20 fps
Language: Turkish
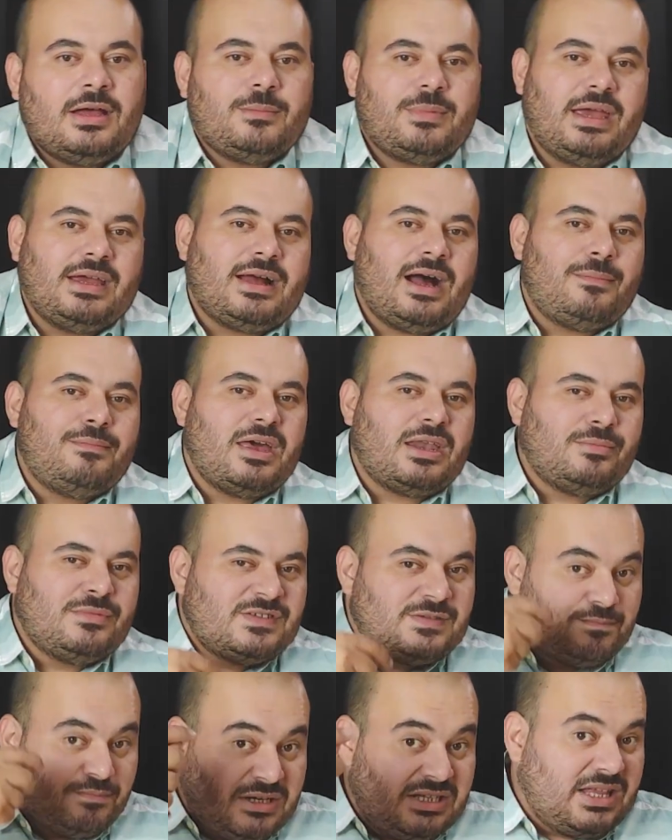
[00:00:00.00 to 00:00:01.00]

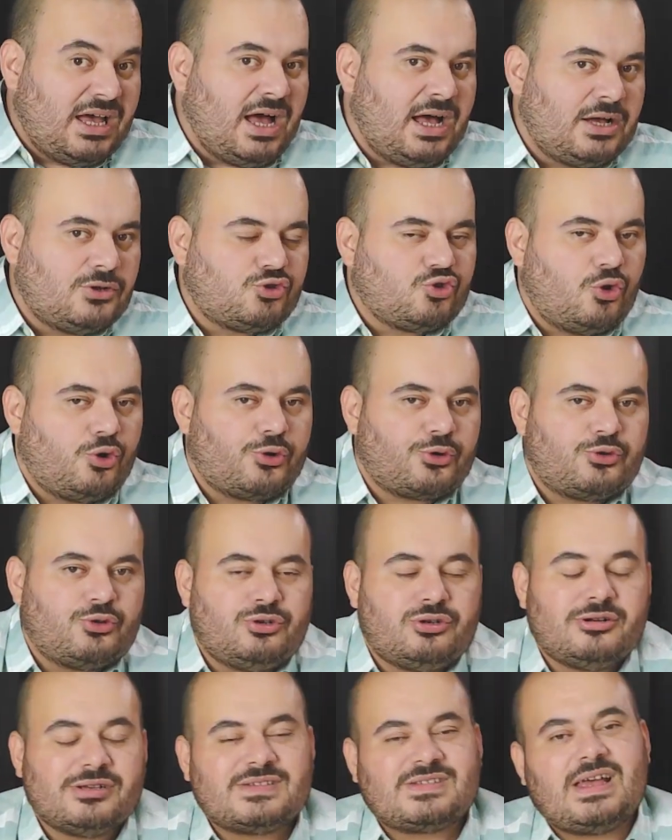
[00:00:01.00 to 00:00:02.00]
Peygamberimiz bir daha
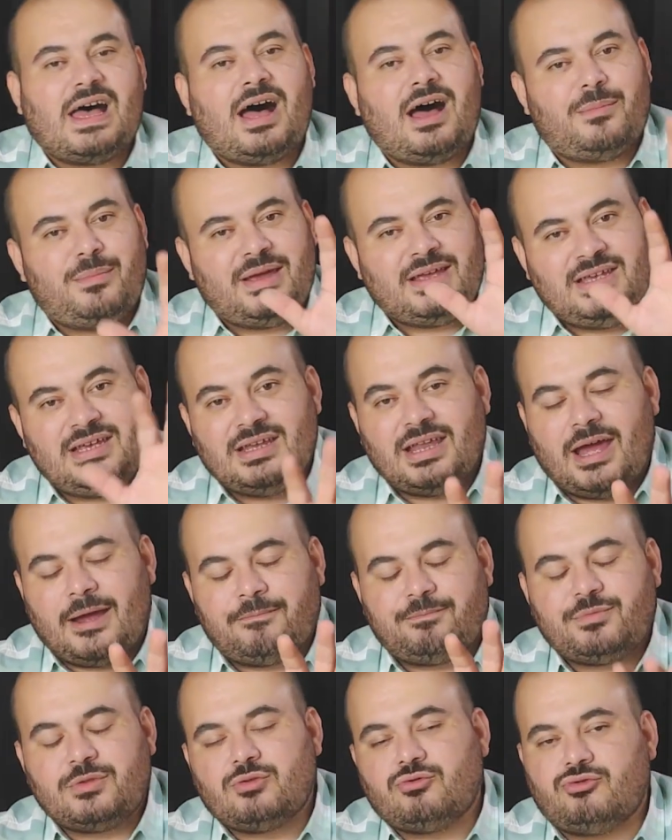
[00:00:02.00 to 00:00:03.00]
sordu, sahabe
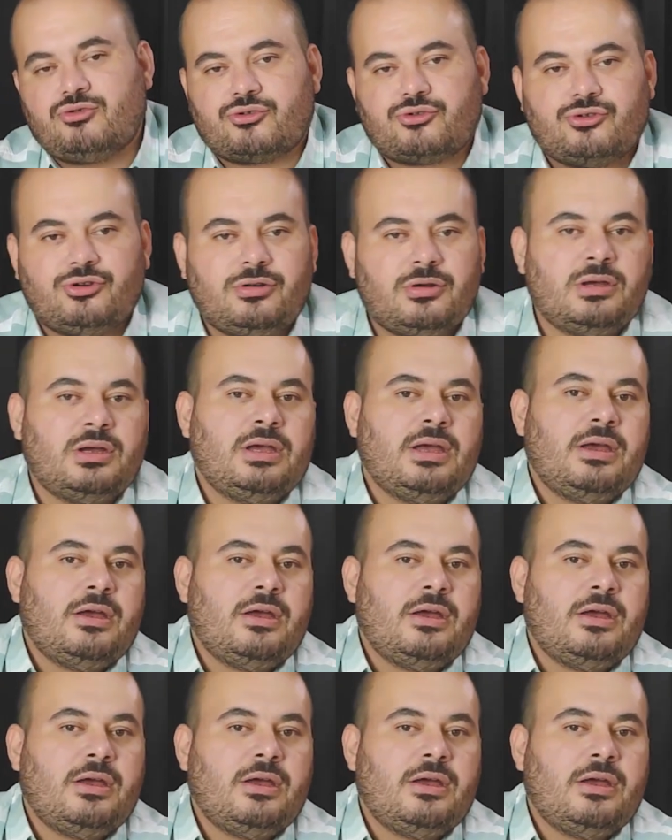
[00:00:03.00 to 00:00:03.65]
yine durdu.